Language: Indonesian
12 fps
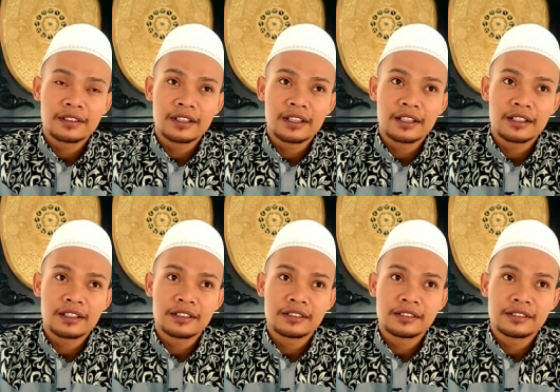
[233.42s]
Ya.
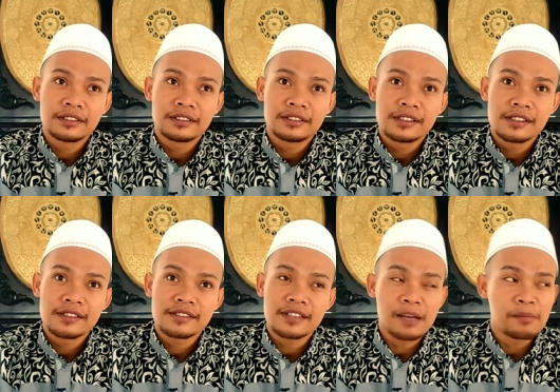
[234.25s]

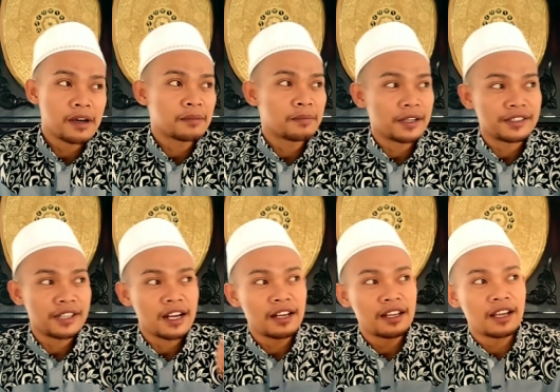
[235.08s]
Sabar
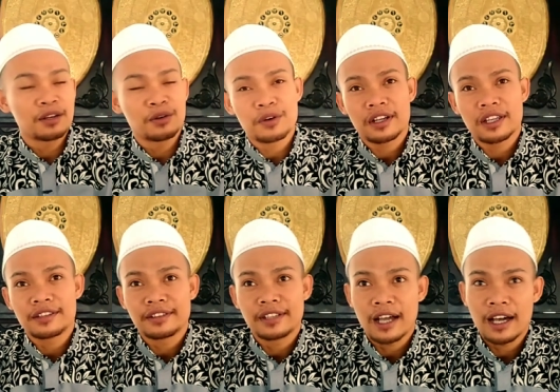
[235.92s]
berjalan dengan orang
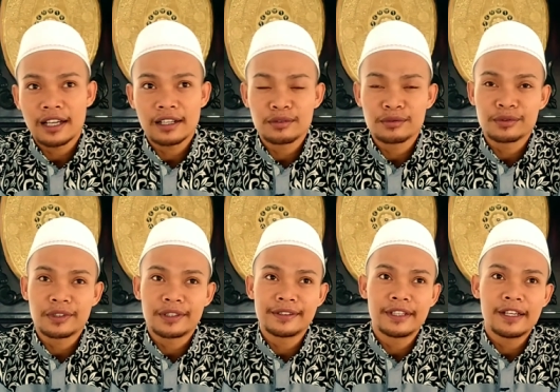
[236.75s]
yang tidak halal
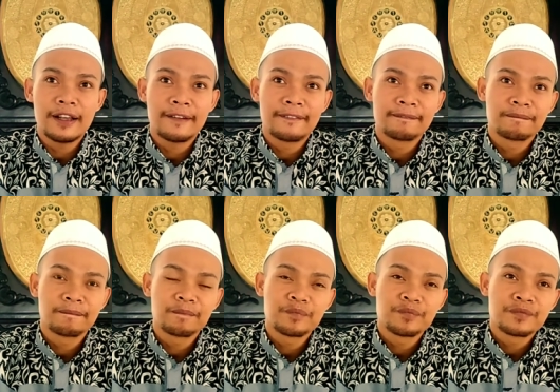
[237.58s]
untuk kita.
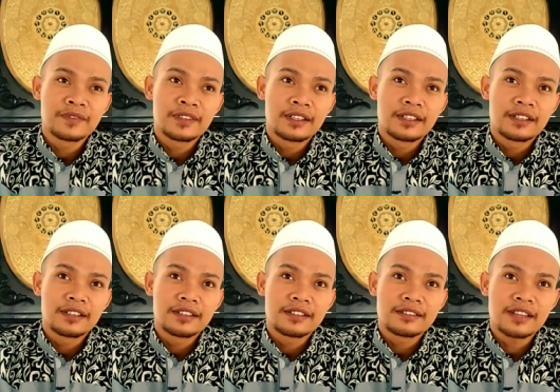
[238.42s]

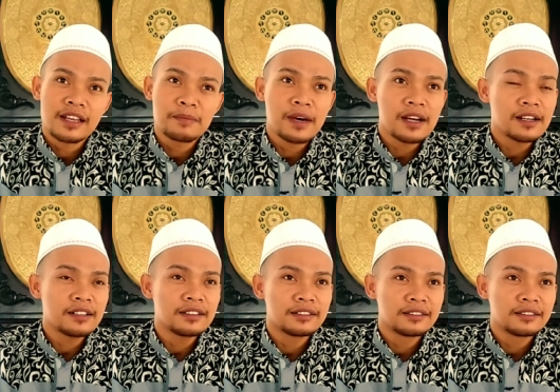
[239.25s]
Sabar